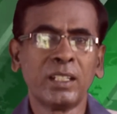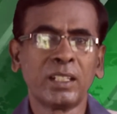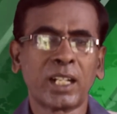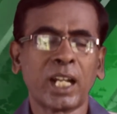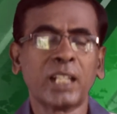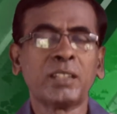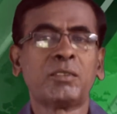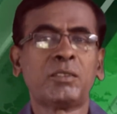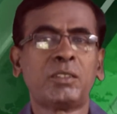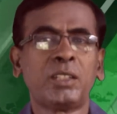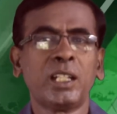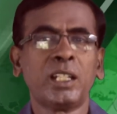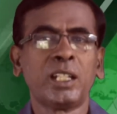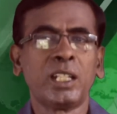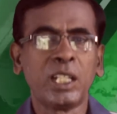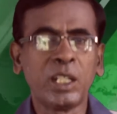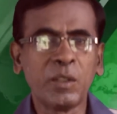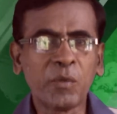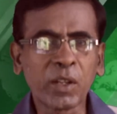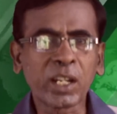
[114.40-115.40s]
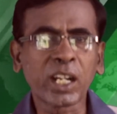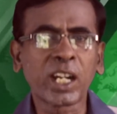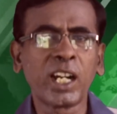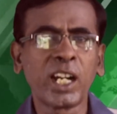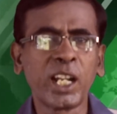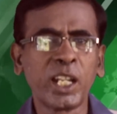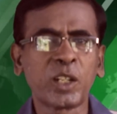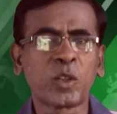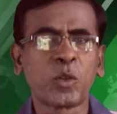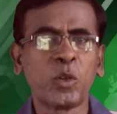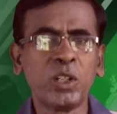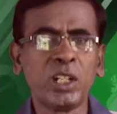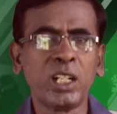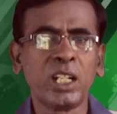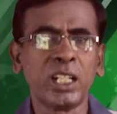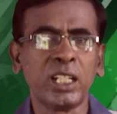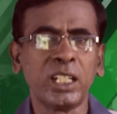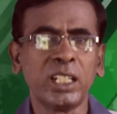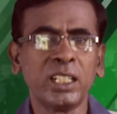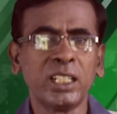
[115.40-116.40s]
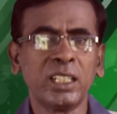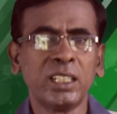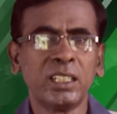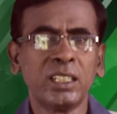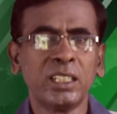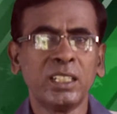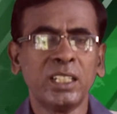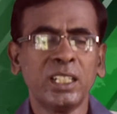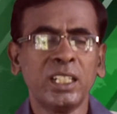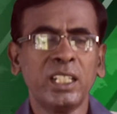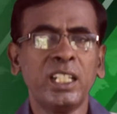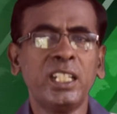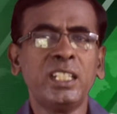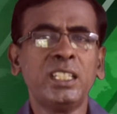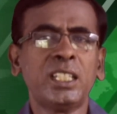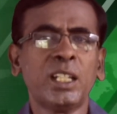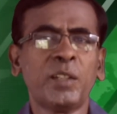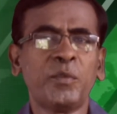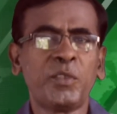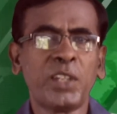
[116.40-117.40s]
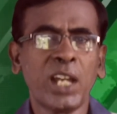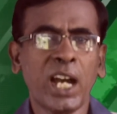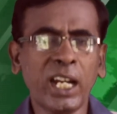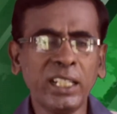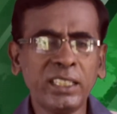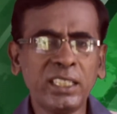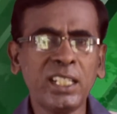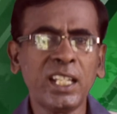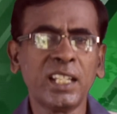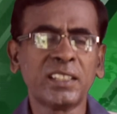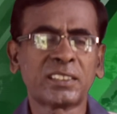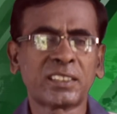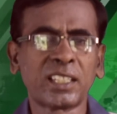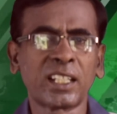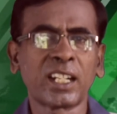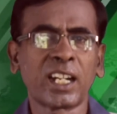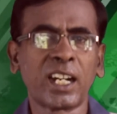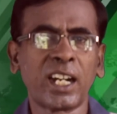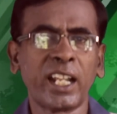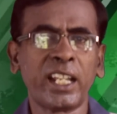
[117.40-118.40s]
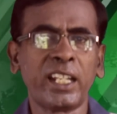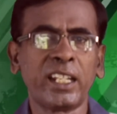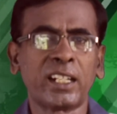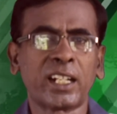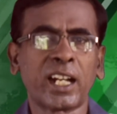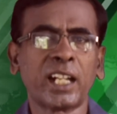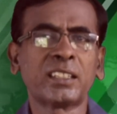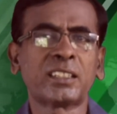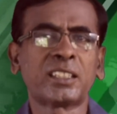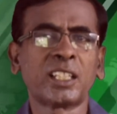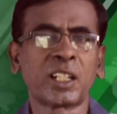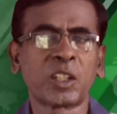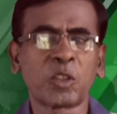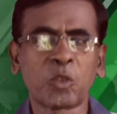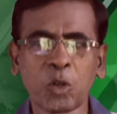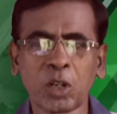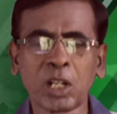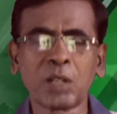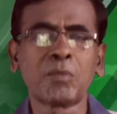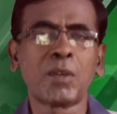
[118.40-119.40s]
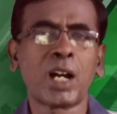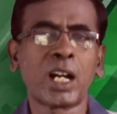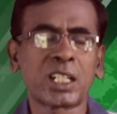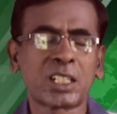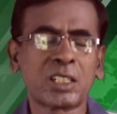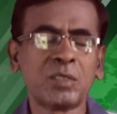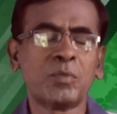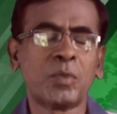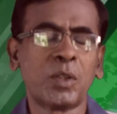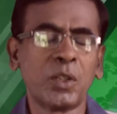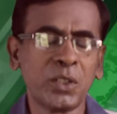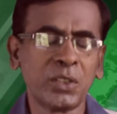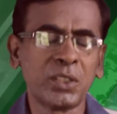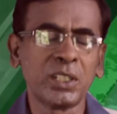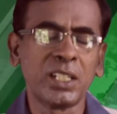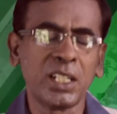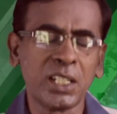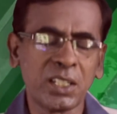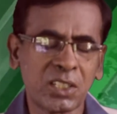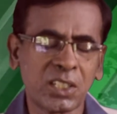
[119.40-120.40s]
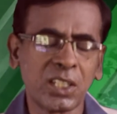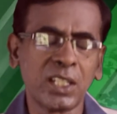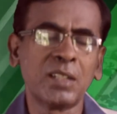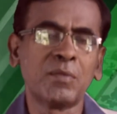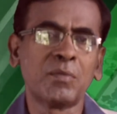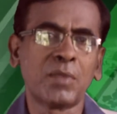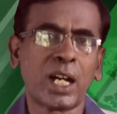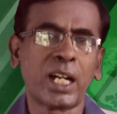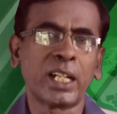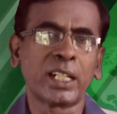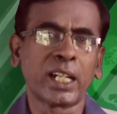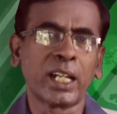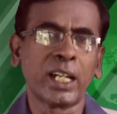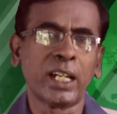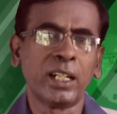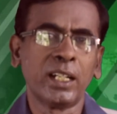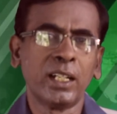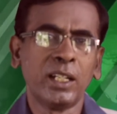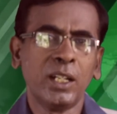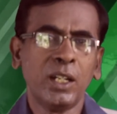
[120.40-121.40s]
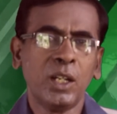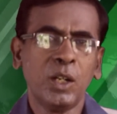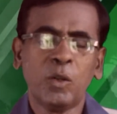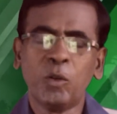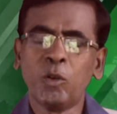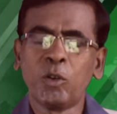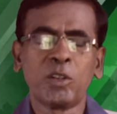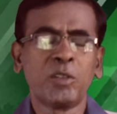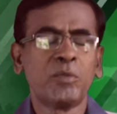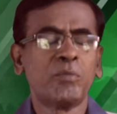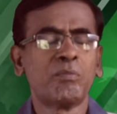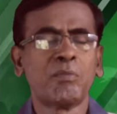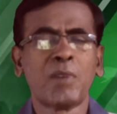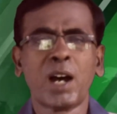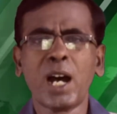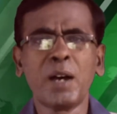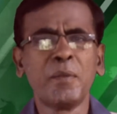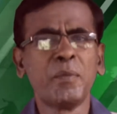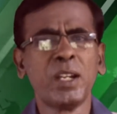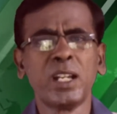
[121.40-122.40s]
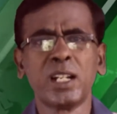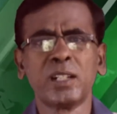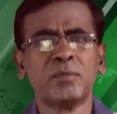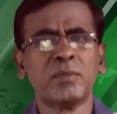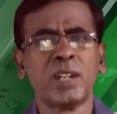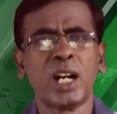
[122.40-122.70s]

கத்தர் இவர்களை கொண்டு இந்த வியாதியஸ்தர்களை கத்தர் குணமாக்கும் பொழுது நிச்சயமாக ஒரு மாபெரும்